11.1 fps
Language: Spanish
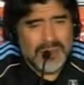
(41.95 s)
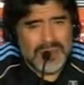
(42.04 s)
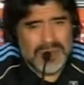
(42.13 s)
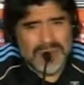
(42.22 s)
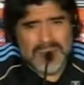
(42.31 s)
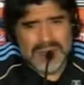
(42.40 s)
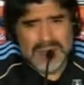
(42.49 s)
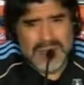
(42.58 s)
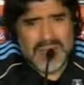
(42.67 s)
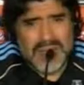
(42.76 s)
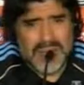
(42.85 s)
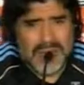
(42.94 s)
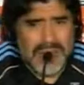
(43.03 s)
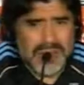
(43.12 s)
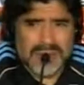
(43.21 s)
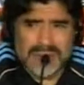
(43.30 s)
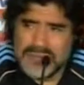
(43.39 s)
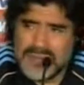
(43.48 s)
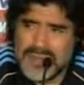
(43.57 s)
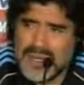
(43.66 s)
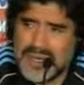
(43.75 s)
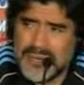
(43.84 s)
y después tenés que salir a remar,
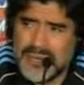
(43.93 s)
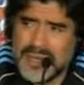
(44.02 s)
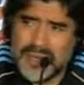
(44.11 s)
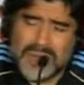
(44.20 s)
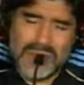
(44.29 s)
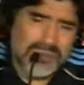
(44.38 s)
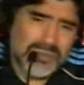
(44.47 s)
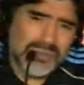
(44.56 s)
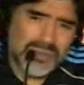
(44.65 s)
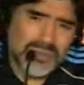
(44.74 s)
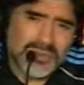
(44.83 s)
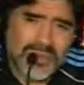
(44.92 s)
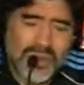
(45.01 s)
a remar con,